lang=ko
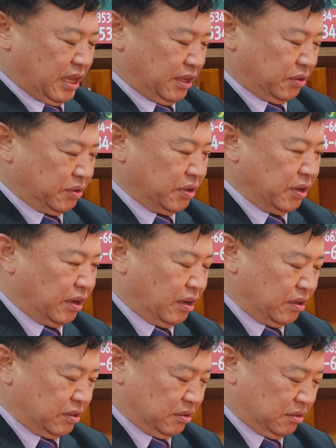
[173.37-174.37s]

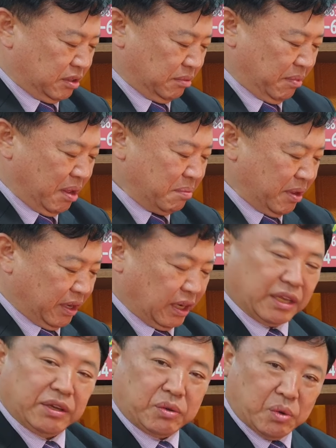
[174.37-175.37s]
있고요 또 어떤 매매가
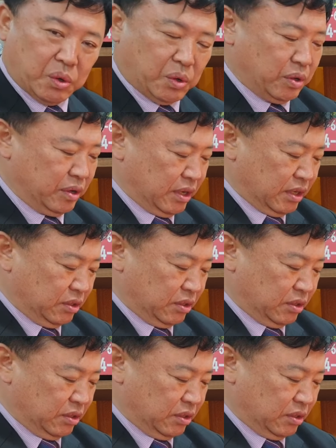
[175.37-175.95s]
있고